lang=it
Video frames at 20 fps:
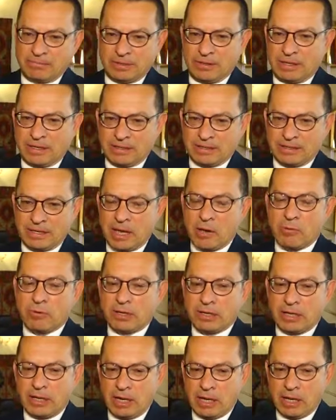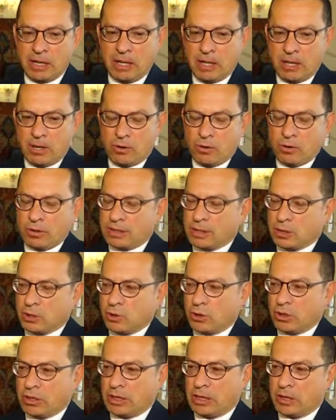mm, è una delle
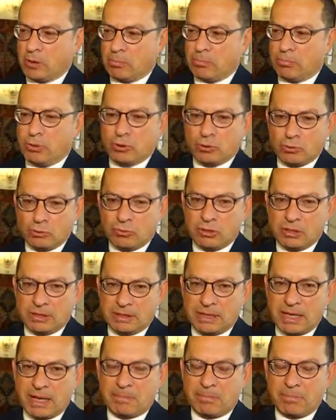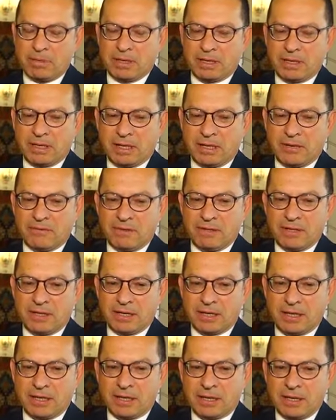occasioni, delle opportunità per eh,
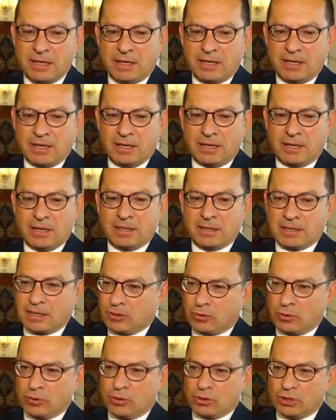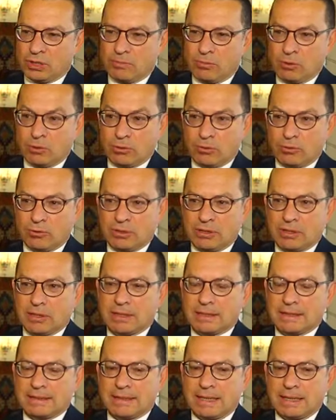vedere eh, intanto cose molto
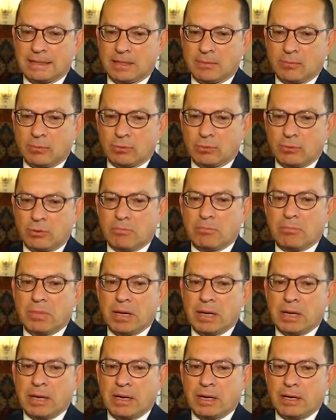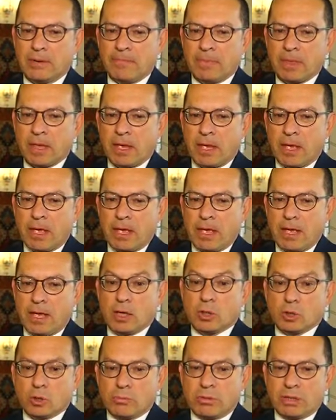interessanti, molto belle
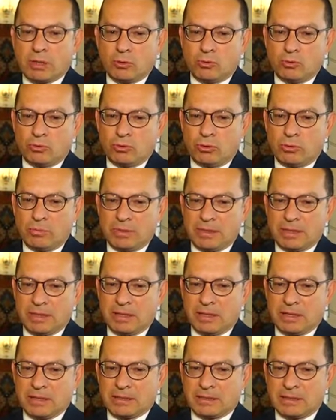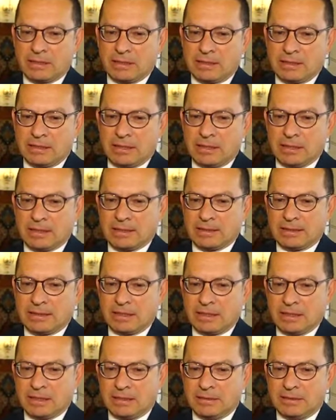e soprattutto per eh,
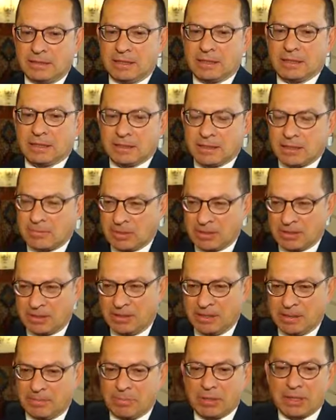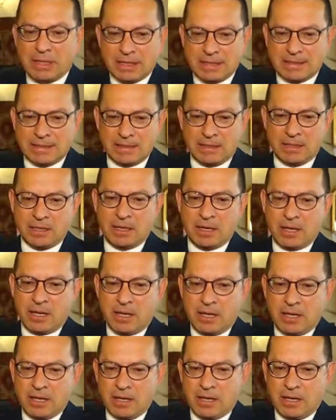sentirsi direttamente presi
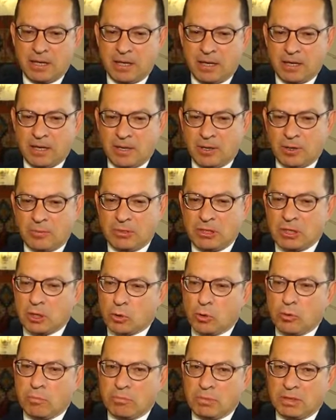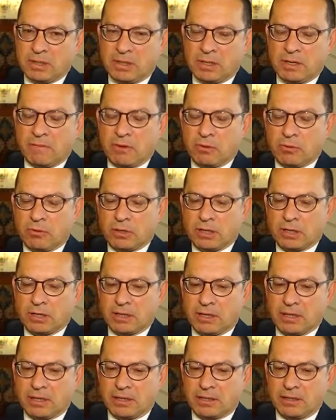e eh, colpiti dai
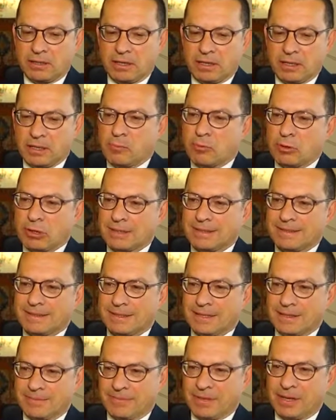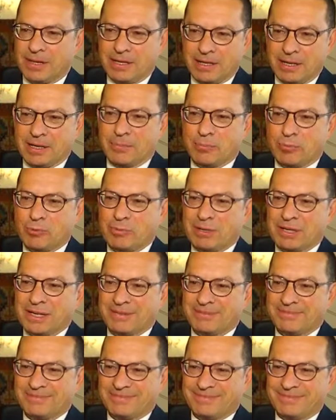valori della democrazia e della
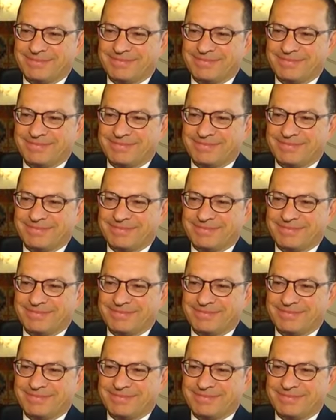Repubblica.